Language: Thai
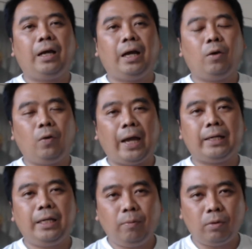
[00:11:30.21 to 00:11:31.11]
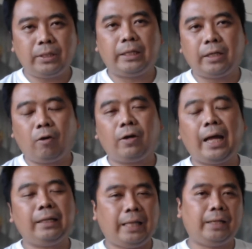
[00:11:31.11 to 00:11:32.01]
โรงงานที่ process จะค่อนข้า
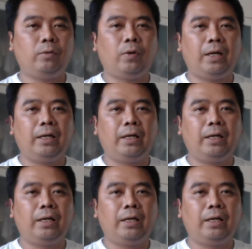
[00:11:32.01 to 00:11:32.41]
งตายตัว